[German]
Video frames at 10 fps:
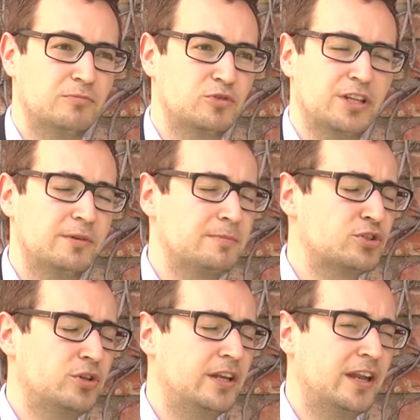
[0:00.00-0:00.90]
zu denen man
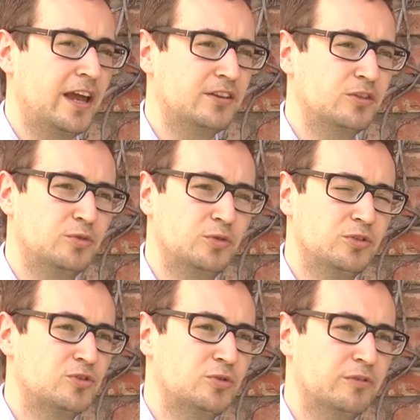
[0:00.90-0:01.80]
so einen leichten und
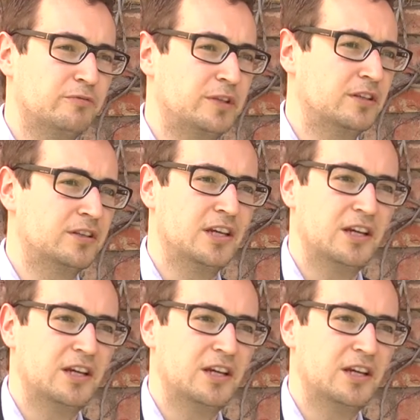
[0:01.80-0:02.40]
guten Zugang findet,